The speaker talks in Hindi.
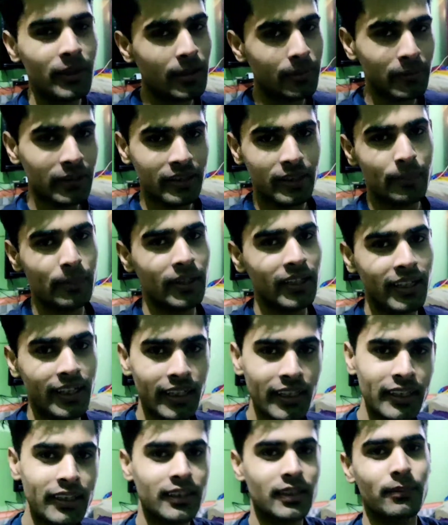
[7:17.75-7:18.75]
मेरे पीछे पड़ गए
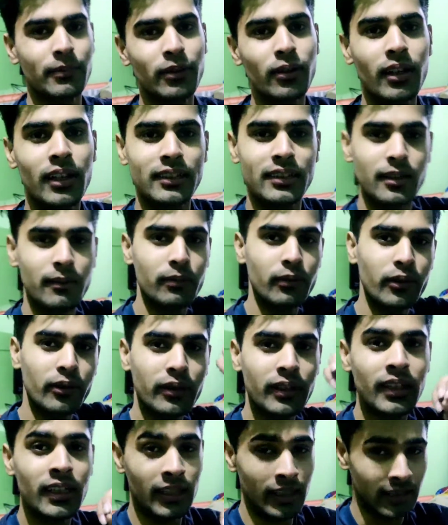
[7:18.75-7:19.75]
हैं ये समझ लो आज का
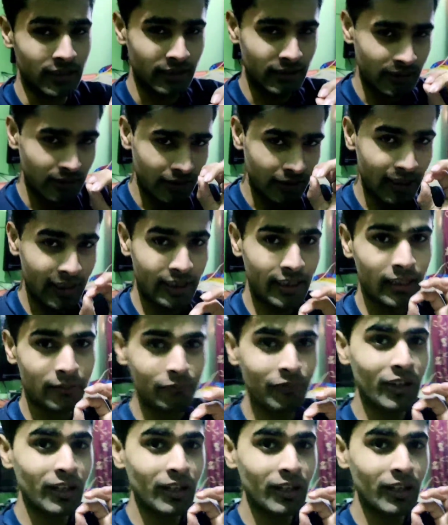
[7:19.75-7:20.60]
ब्लॉग एक एक